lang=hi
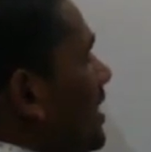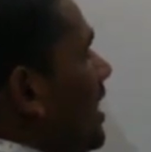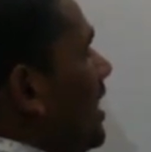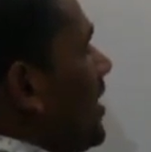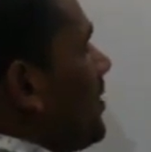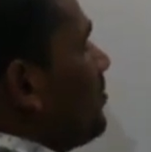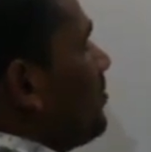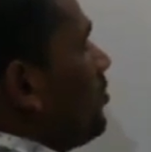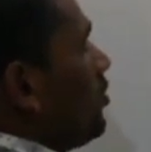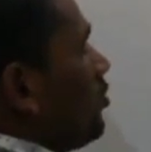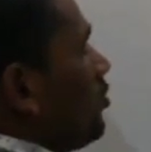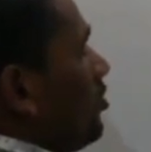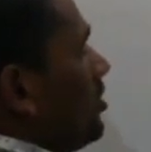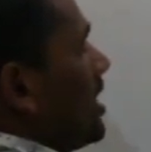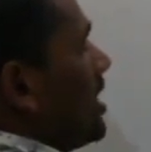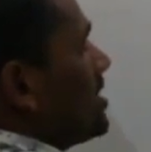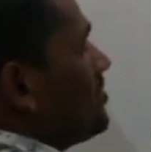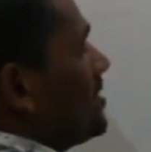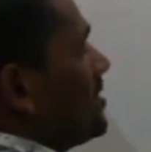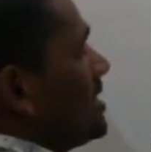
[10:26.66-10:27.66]
ठीक है तो
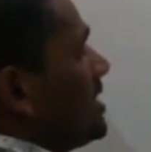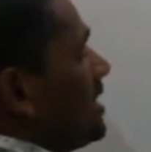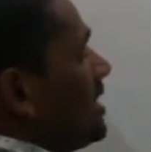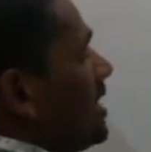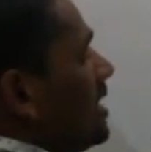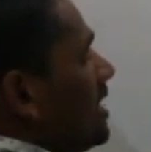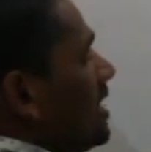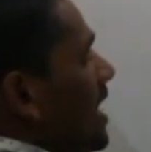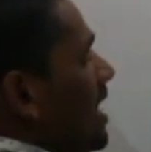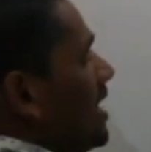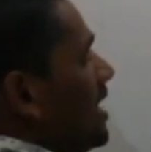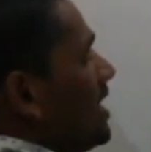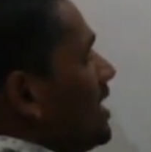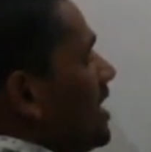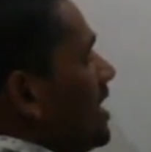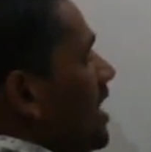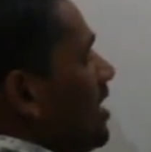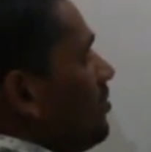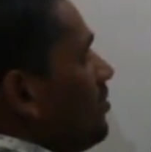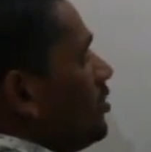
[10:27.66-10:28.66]
दस परसेंट घटा
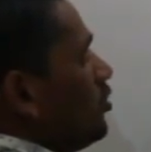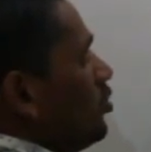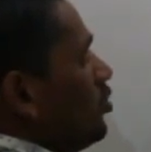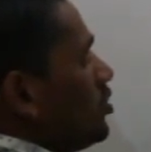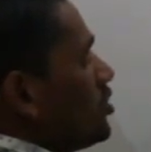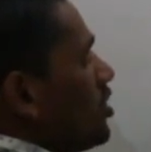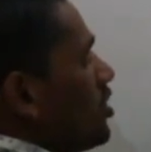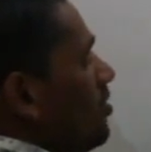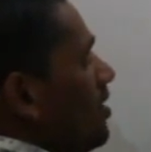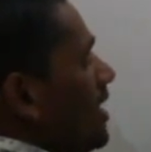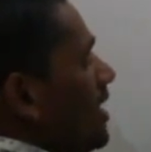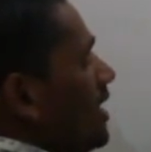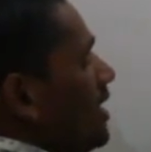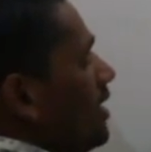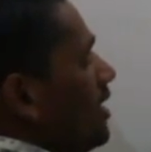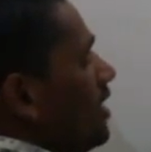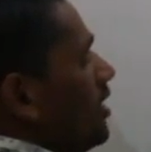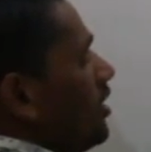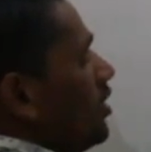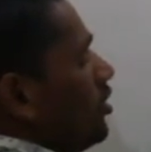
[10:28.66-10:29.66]
देंगे यहाँ पे दो सौ है
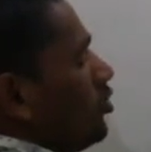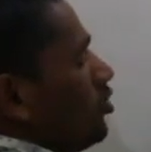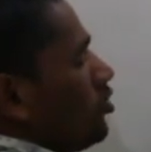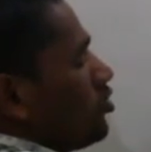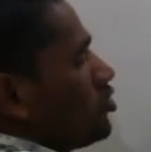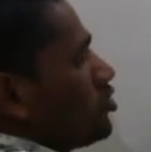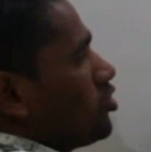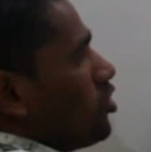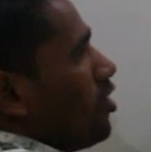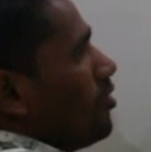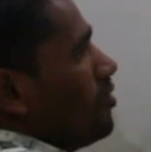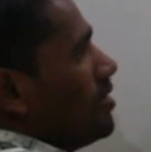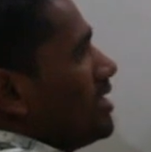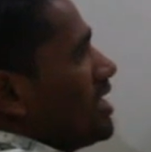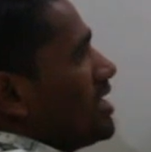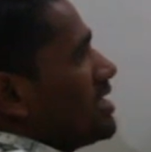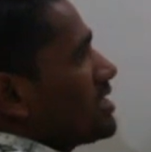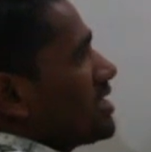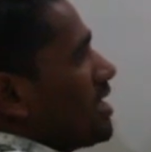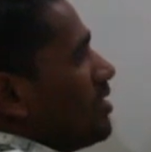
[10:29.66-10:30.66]
तो सौ में
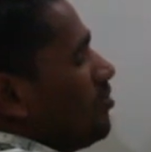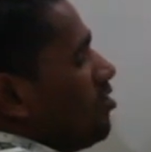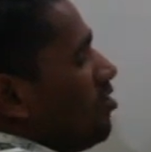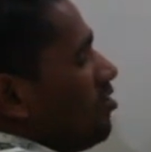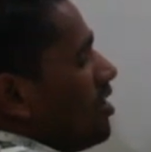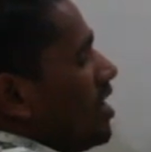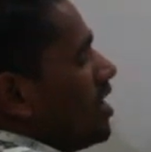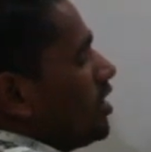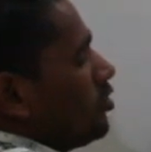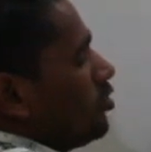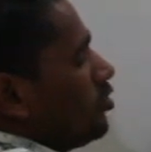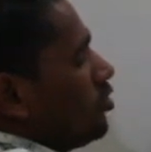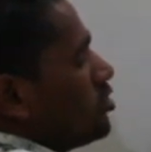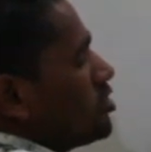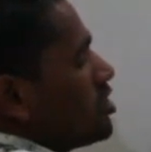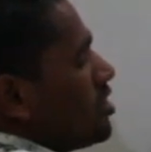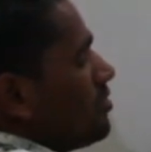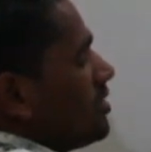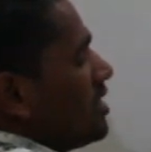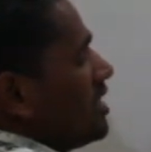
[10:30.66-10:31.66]
दस कम होगा तो
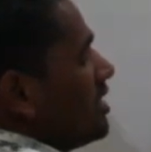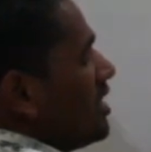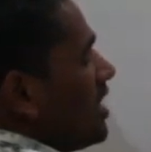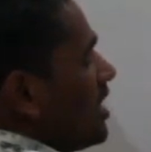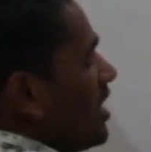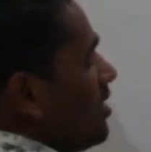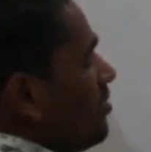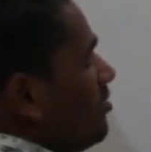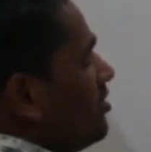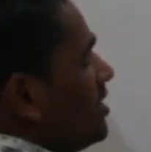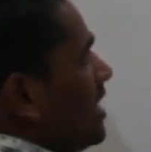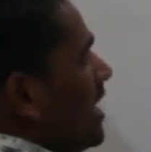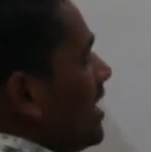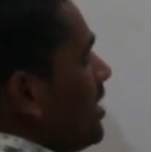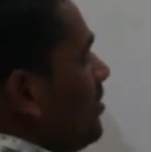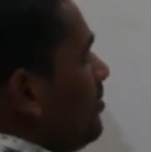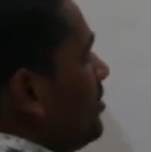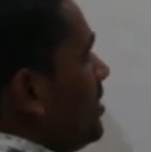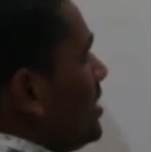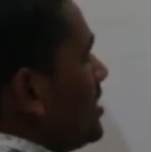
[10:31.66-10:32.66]
दो सौ में कितना कम हो
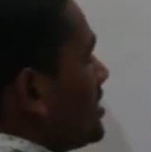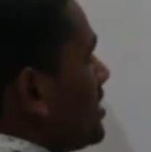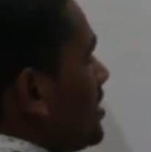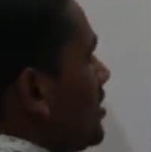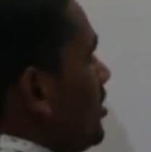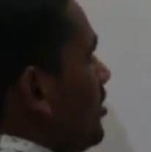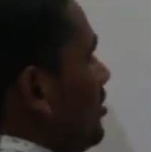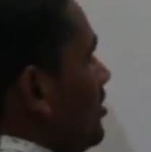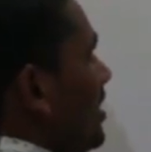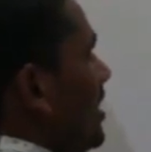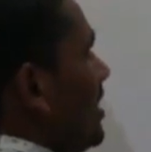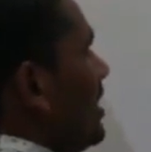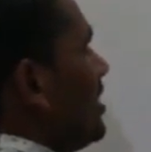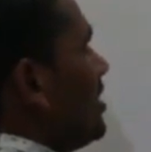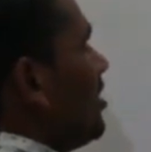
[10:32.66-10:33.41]
जाएगा बीस तो ये